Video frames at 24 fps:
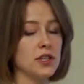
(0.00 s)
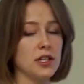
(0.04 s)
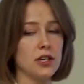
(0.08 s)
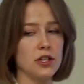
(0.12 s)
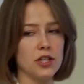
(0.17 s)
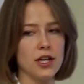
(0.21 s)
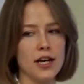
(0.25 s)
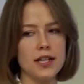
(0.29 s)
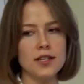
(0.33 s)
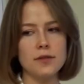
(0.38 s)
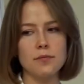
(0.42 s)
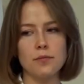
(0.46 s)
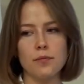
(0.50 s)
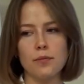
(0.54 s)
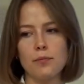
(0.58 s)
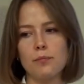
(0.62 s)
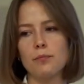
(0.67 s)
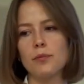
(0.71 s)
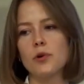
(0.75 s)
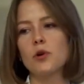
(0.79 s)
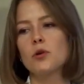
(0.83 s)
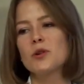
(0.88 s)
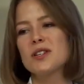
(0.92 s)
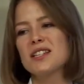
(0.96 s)
сейчас
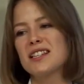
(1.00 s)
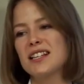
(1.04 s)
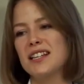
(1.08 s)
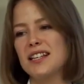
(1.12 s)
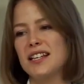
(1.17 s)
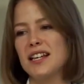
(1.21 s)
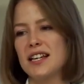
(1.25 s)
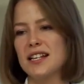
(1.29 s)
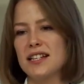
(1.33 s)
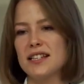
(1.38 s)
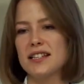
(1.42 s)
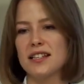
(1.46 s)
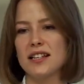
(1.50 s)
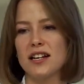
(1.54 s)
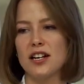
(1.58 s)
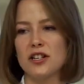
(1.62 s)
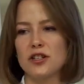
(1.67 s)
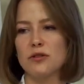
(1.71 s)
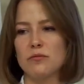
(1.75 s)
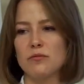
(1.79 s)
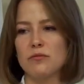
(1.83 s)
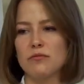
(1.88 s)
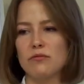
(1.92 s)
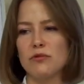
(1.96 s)
просто есть,
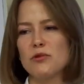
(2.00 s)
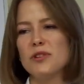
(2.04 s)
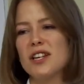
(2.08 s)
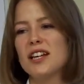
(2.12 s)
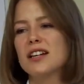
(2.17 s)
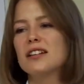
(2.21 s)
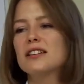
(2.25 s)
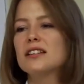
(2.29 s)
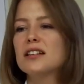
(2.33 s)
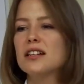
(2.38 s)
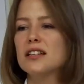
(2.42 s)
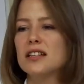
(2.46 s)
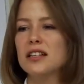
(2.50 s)
скажем, ну, некоторый